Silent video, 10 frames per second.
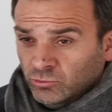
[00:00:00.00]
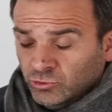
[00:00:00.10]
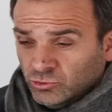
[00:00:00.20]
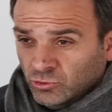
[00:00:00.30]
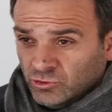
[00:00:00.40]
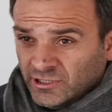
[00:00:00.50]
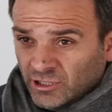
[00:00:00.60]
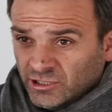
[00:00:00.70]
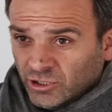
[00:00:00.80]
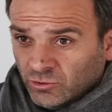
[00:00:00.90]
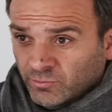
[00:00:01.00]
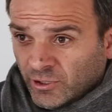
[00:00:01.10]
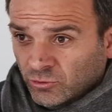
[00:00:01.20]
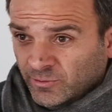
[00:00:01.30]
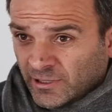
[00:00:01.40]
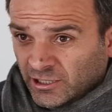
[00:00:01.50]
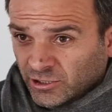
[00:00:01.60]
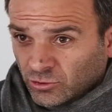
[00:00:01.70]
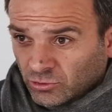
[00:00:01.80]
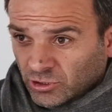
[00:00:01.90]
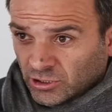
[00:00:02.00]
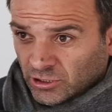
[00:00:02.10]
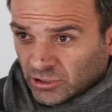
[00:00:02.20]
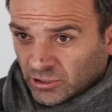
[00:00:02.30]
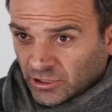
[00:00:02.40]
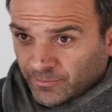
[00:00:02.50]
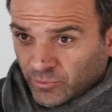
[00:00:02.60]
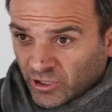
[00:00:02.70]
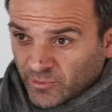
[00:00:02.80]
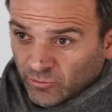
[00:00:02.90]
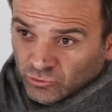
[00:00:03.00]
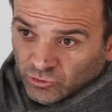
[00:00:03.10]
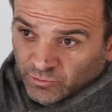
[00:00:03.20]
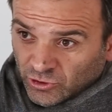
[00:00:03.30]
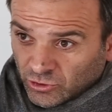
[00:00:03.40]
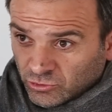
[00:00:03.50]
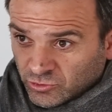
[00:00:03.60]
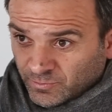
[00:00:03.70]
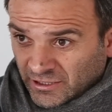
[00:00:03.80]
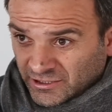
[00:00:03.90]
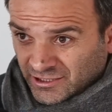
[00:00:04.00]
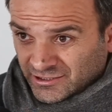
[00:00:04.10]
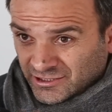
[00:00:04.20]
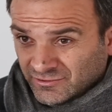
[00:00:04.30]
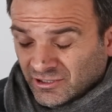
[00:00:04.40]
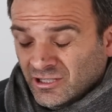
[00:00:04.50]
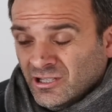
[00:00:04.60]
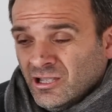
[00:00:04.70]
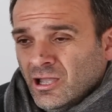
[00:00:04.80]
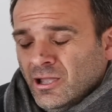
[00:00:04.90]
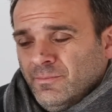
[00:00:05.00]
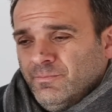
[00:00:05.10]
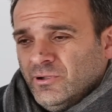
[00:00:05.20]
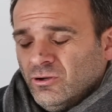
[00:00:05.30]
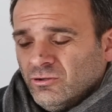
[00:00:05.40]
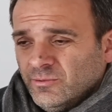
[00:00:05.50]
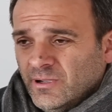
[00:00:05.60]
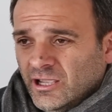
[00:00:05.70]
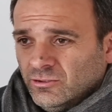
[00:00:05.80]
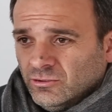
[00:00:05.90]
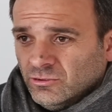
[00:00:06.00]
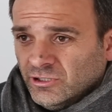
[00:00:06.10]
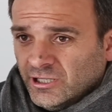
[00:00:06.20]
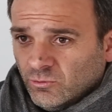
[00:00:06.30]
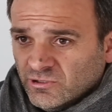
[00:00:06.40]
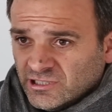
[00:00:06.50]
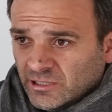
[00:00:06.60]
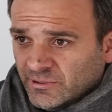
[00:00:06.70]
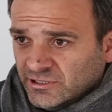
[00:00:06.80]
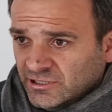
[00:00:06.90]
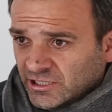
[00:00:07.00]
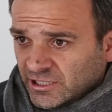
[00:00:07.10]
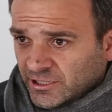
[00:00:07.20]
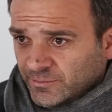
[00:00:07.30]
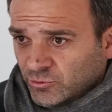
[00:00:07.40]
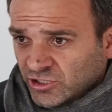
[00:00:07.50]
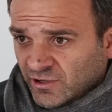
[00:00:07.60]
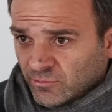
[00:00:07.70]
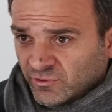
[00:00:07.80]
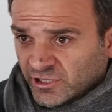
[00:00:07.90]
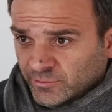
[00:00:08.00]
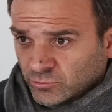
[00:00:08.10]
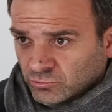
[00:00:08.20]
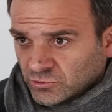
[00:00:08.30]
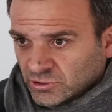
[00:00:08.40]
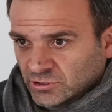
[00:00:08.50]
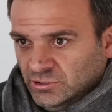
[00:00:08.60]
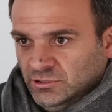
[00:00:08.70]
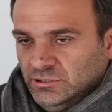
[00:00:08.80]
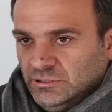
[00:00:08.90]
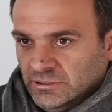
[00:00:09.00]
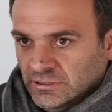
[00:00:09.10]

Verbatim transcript: avuto sullo 0-0 un paio di palle gol eh, e poi abbiamo subito il gol su palle inattiva. Però ripeto, non era questa la partita che potevamo fare punti